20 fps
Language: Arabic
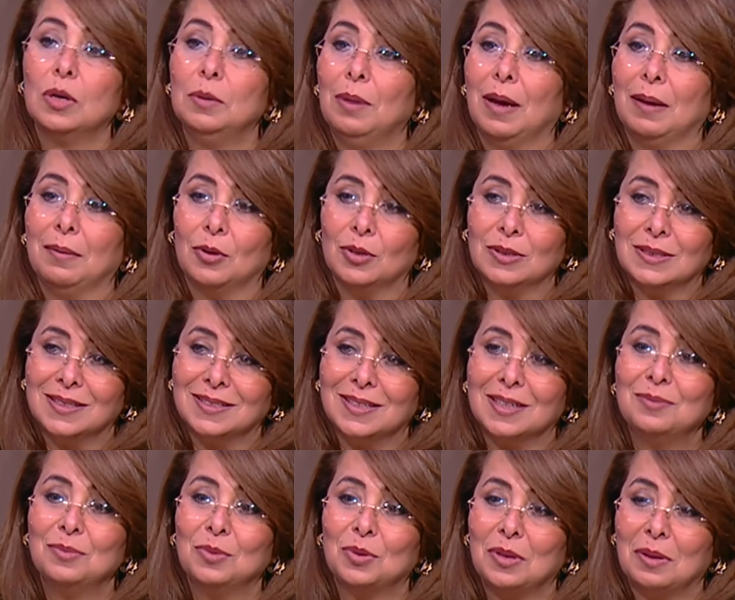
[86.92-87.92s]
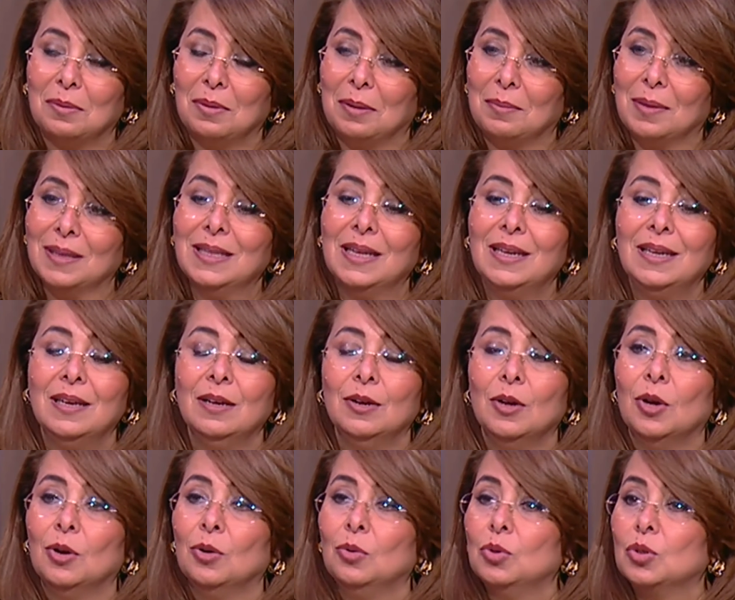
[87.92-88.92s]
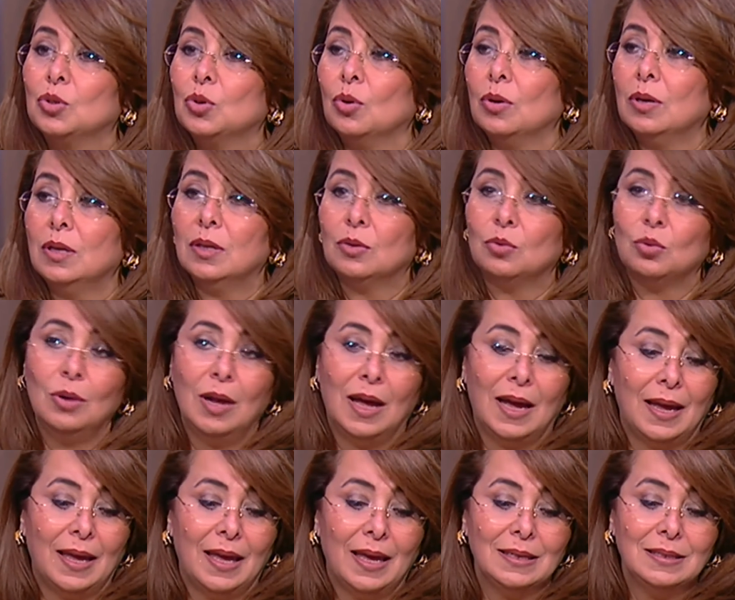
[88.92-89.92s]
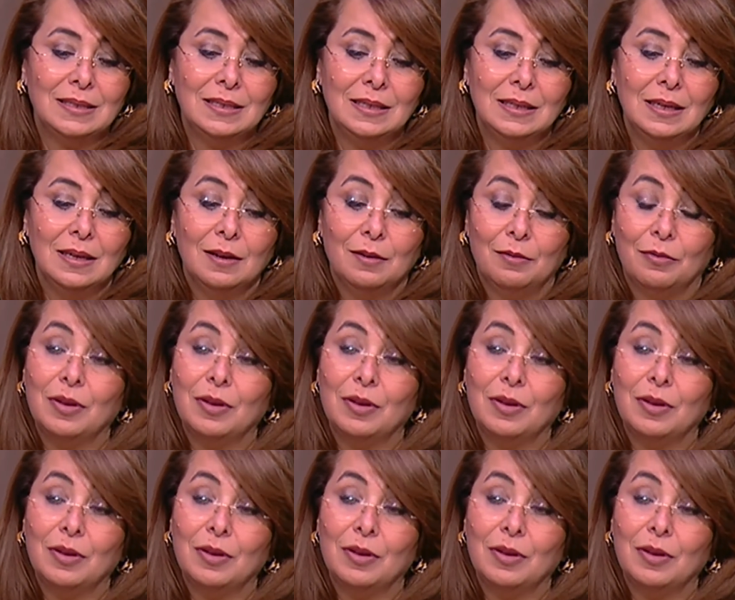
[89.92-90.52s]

مع مؤسسات مجتمع مدني وشغلي طول حياتي في